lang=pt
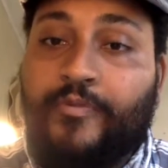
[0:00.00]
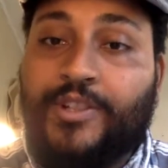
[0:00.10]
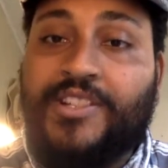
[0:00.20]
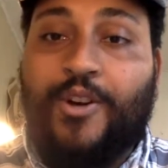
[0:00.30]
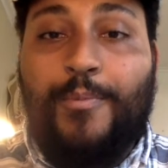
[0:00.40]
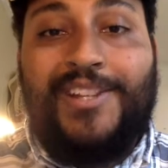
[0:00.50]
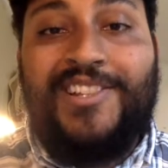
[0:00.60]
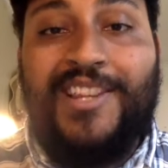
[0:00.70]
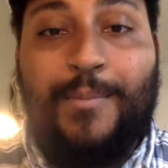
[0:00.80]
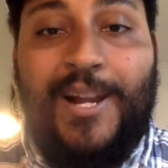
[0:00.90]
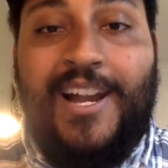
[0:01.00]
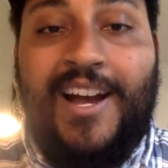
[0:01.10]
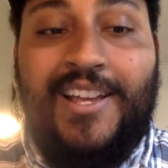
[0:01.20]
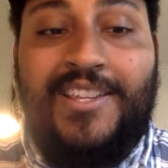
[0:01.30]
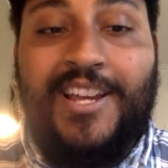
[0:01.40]
você começa a
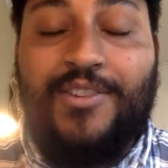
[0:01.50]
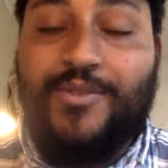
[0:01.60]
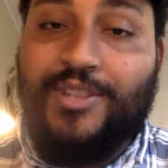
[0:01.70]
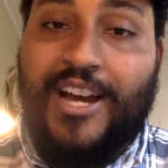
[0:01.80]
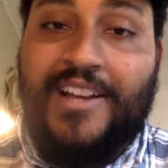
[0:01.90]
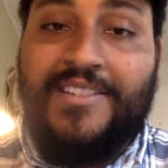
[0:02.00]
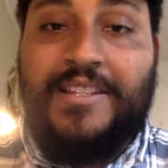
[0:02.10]
trabalhar e a estudar.